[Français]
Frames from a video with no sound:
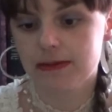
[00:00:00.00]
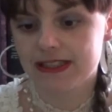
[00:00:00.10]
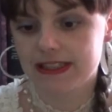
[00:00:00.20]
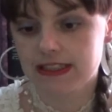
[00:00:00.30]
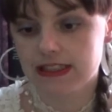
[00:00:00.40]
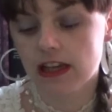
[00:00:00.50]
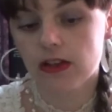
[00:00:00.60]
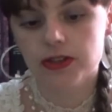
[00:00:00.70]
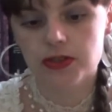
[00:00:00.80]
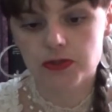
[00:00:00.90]
à bien des égards
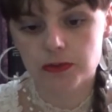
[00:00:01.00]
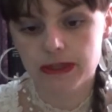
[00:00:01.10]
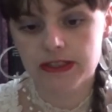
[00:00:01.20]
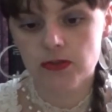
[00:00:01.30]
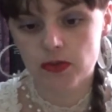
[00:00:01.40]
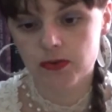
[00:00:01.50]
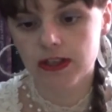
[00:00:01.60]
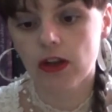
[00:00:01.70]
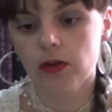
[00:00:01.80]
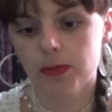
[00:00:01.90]
lorsque son père se voit
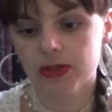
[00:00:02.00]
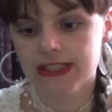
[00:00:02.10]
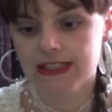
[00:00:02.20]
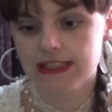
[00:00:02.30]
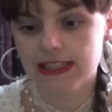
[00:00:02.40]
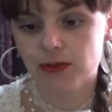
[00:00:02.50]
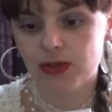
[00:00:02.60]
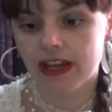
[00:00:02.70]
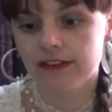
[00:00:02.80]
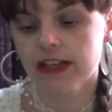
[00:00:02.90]
offrir une opportunité de
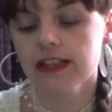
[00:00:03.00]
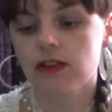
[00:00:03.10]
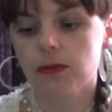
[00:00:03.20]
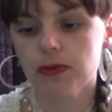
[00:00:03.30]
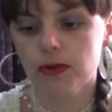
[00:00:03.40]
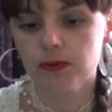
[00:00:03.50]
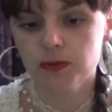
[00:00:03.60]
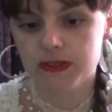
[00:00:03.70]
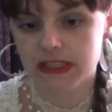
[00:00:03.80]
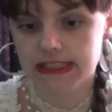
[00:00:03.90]
travail qu'il ne peut
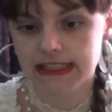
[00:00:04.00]
refuser.